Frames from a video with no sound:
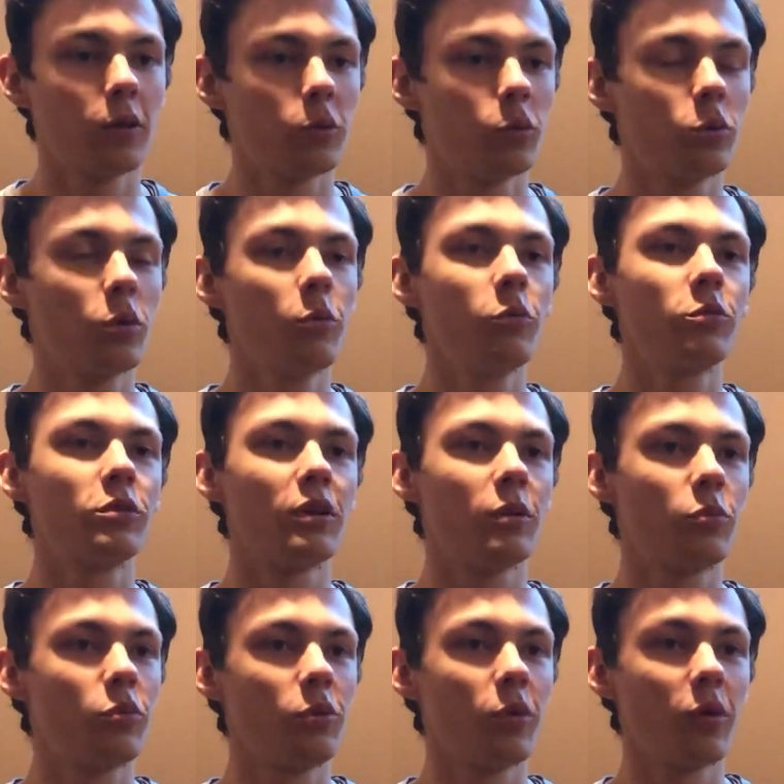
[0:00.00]
Donc comme vous avez
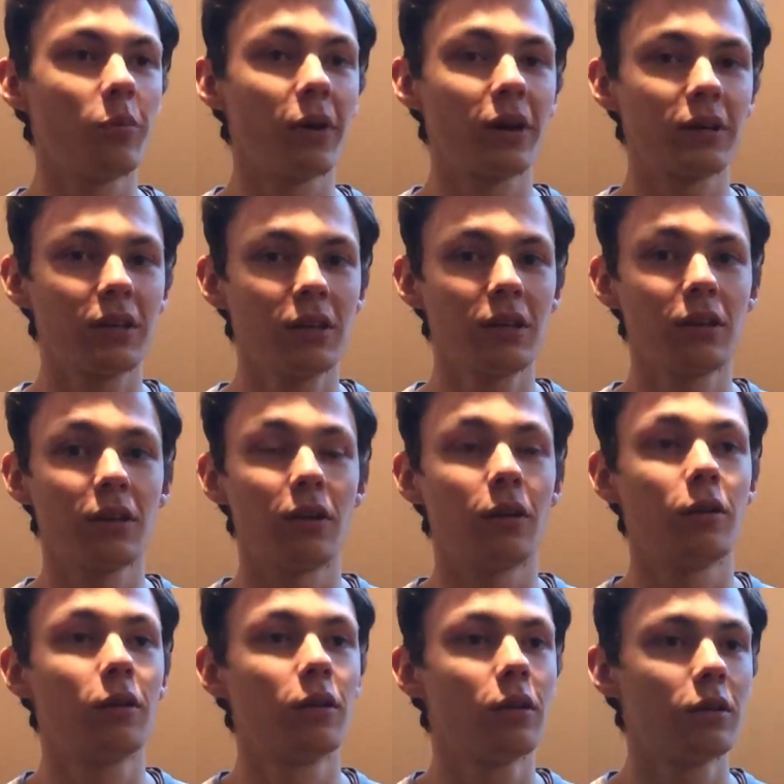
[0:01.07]
pu le
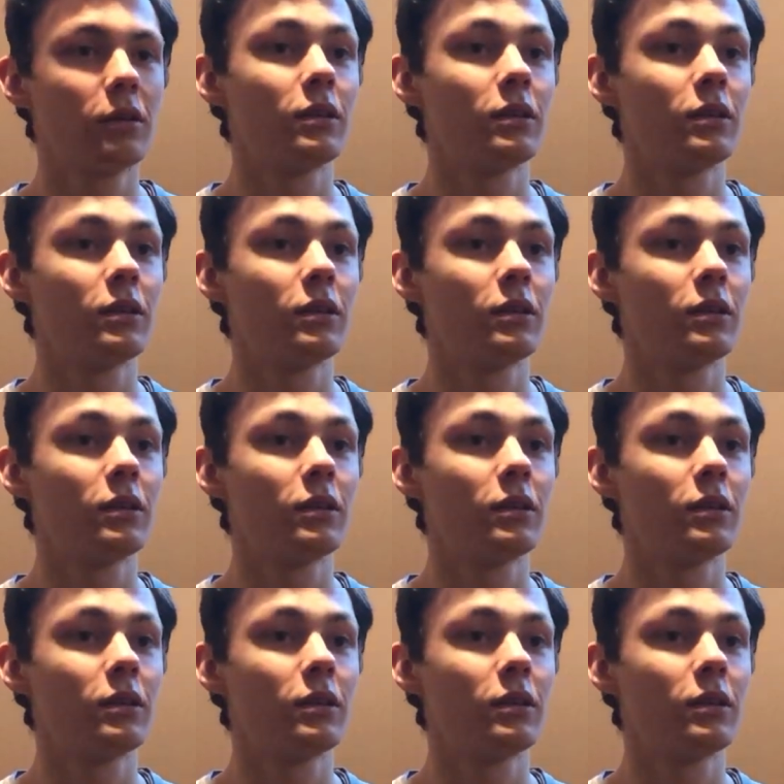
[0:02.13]
remarquer,